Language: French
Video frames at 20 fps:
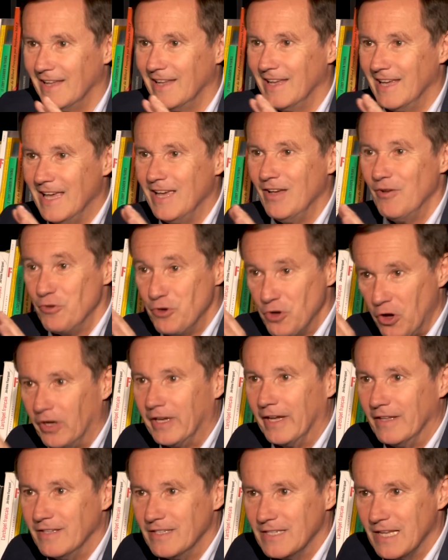et une
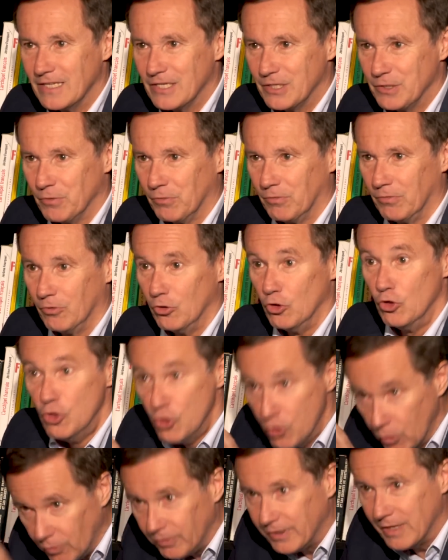organisation
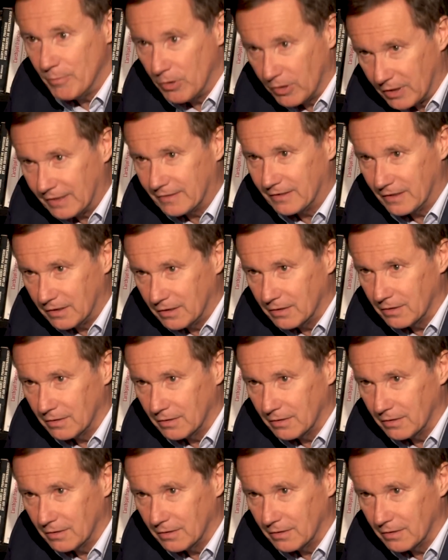non démocratique.